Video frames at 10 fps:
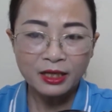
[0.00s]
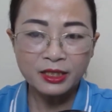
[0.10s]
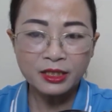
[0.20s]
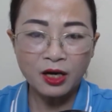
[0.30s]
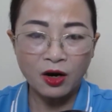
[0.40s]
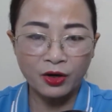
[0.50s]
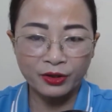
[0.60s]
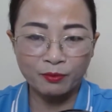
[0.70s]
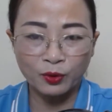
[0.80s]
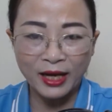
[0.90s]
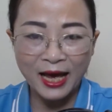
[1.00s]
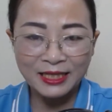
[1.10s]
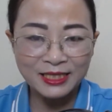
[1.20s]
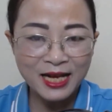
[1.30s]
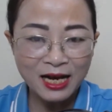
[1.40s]
như hỏi một
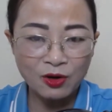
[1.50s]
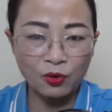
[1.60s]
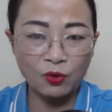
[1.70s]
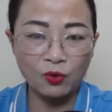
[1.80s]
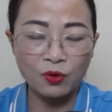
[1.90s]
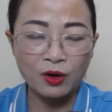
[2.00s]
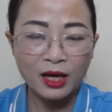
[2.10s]
ả giang hồ